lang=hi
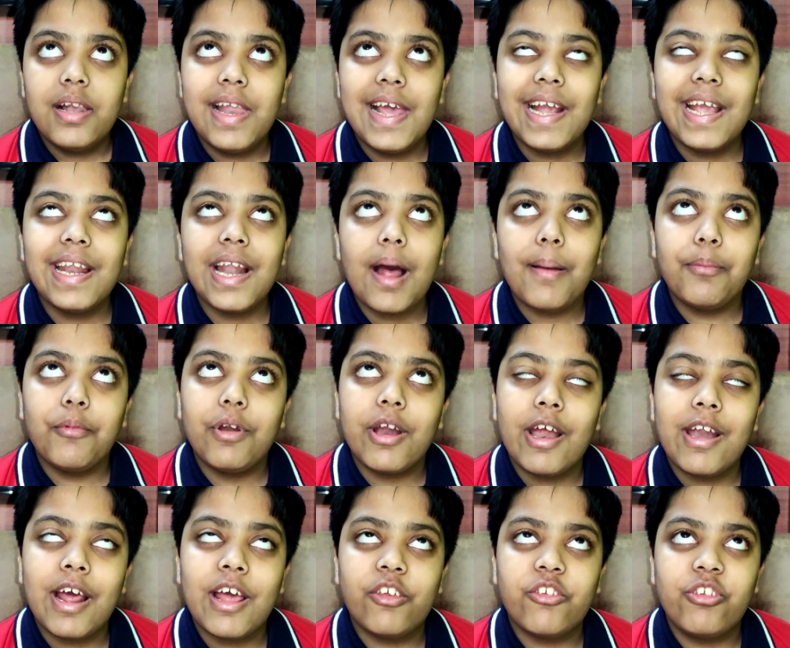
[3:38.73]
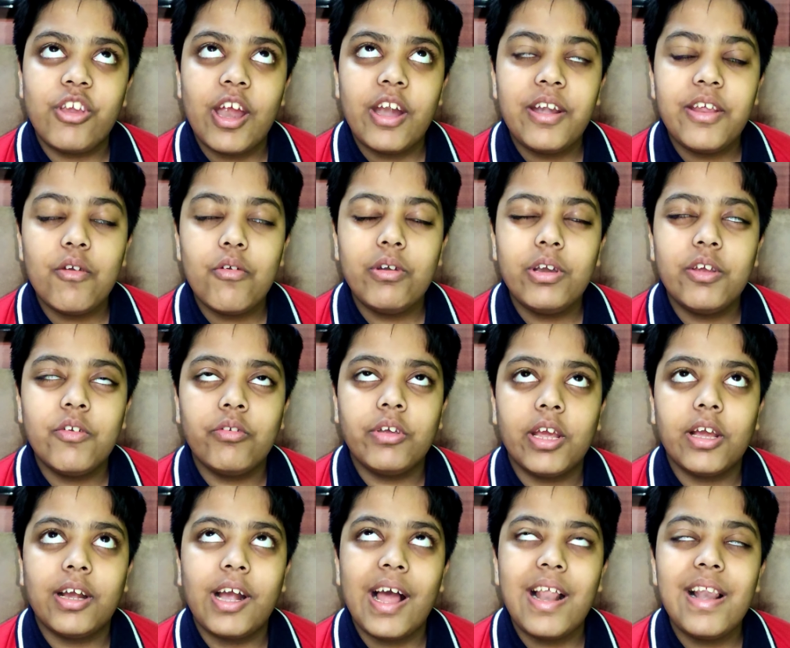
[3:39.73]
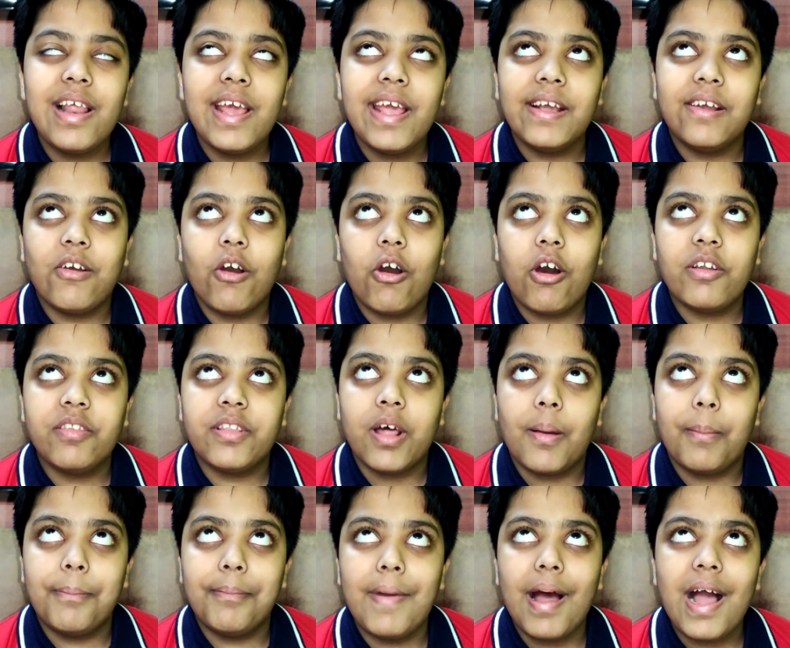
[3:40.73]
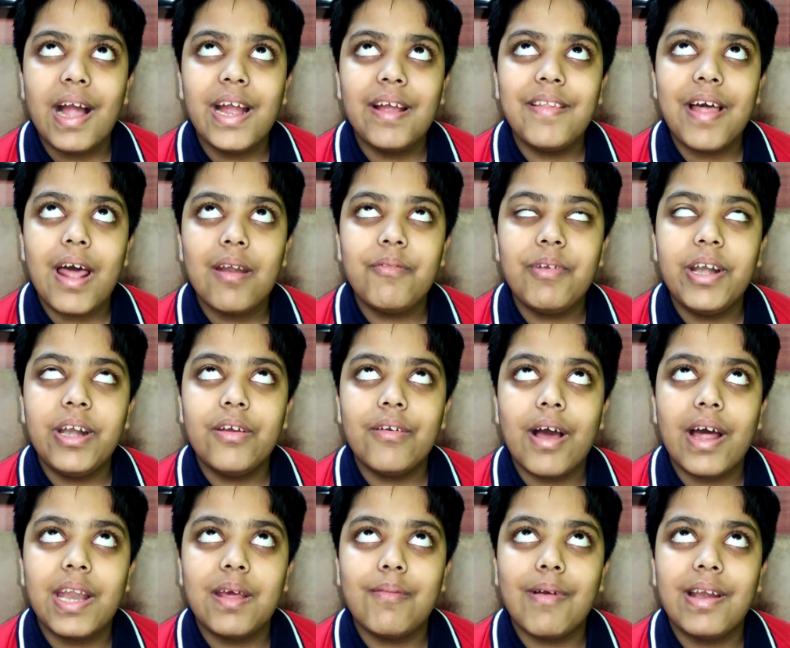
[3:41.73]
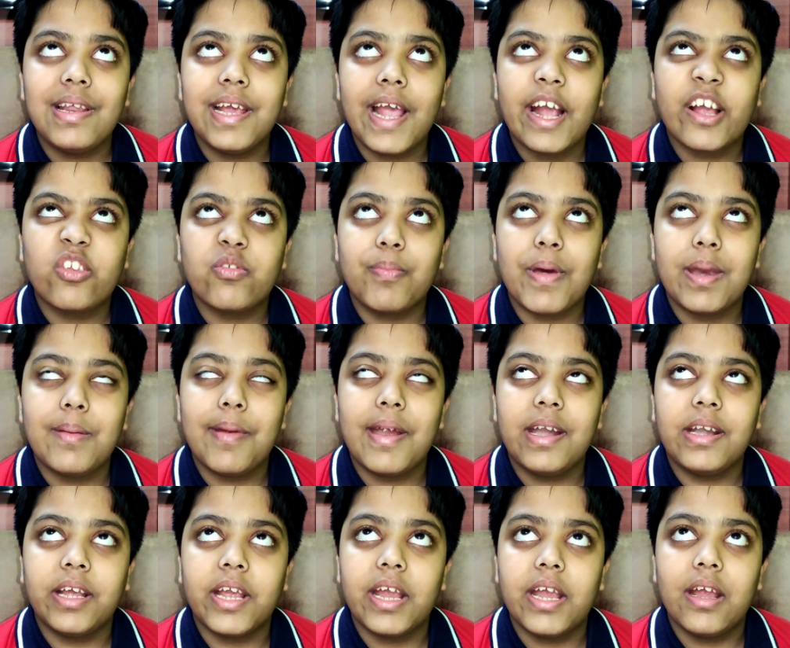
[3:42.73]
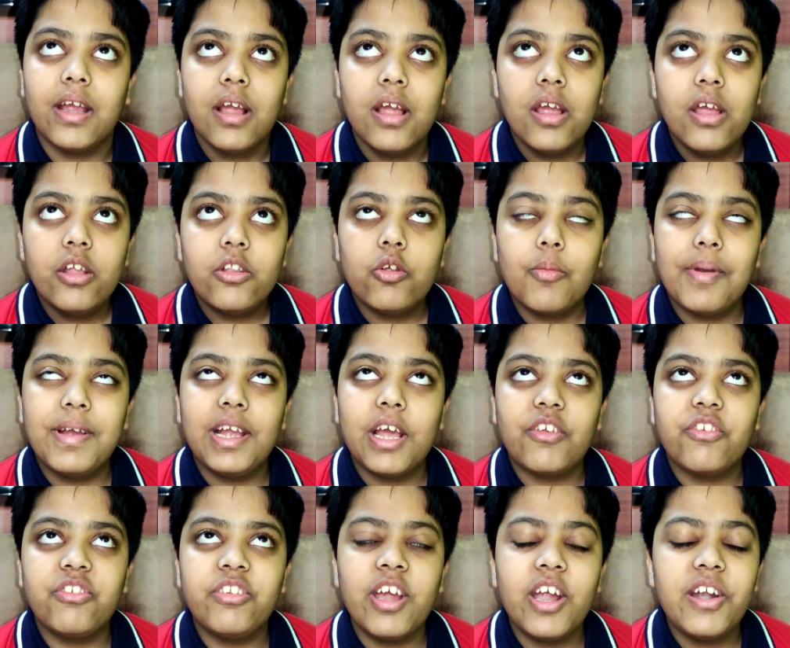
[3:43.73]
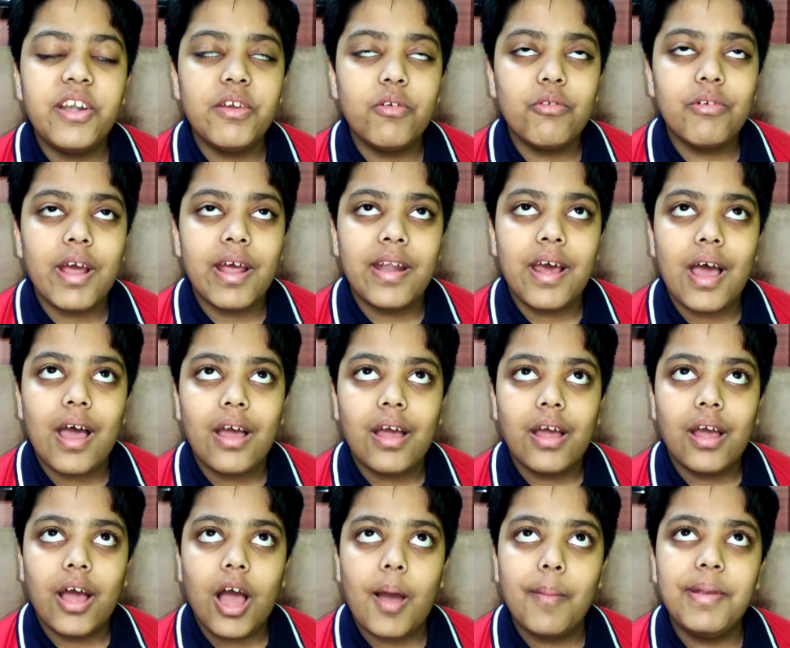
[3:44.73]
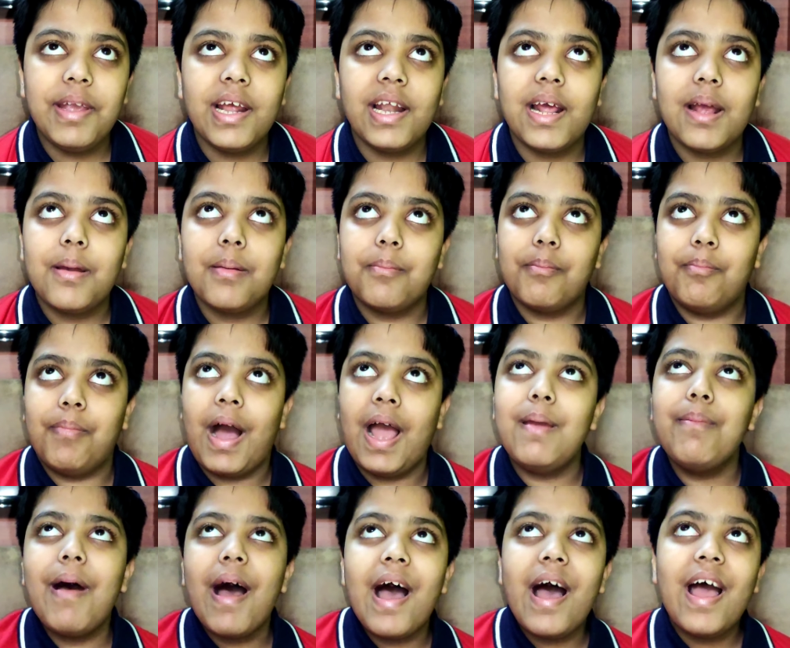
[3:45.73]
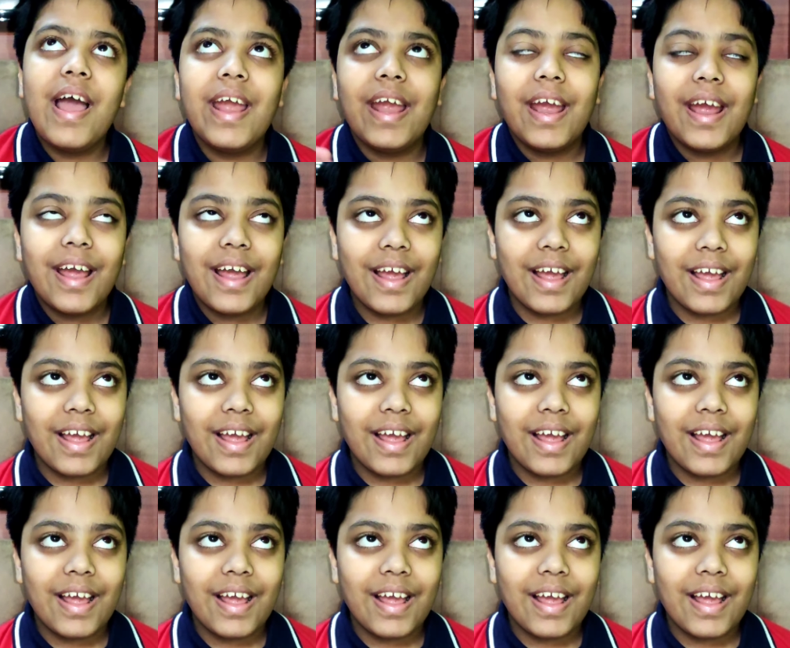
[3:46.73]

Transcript: लेकिन आपको रहना है स्टेट यून क्योंकि कल एक और धमाकेदार वीडियो आने वाली है एक्सपेरिमेंट की तो भैया स्टेट यून रहना अभी के लिए बाय बाय